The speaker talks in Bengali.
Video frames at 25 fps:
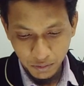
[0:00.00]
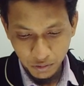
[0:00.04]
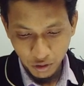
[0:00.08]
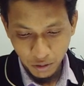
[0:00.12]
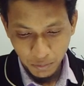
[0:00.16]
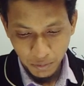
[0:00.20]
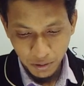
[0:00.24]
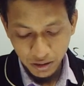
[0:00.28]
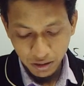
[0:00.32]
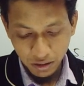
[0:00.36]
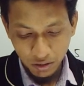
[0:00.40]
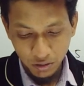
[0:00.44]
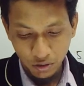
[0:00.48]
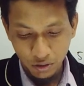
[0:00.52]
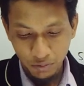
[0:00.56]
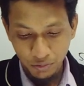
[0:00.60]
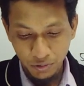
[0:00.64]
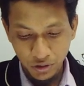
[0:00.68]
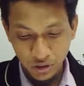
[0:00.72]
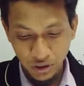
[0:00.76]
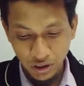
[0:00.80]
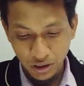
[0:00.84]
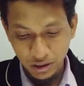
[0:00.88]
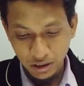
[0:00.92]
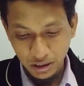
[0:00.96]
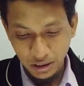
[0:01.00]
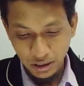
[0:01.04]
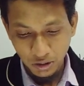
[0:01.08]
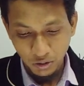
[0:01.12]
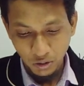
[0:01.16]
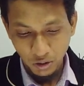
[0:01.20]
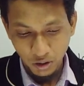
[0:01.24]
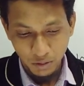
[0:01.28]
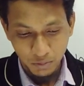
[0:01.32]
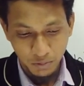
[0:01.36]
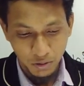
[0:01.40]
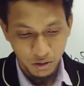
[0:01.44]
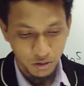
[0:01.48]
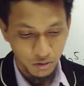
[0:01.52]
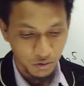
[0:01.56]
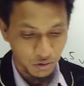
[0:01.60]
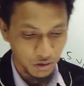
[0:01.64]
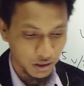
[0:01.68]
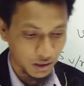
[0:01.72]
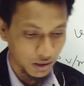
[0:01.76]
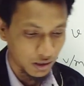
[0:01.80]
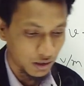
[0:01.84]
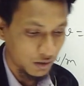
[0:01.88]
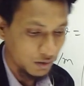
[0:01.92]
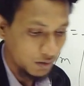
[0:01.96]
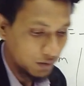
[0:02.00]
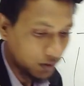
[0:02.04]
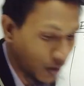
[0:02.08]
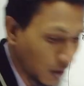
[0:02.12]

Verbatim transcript: সমাধান করব সেটা হচ্ছে কি ন নম্বর অঙ্কটা দেখে নাও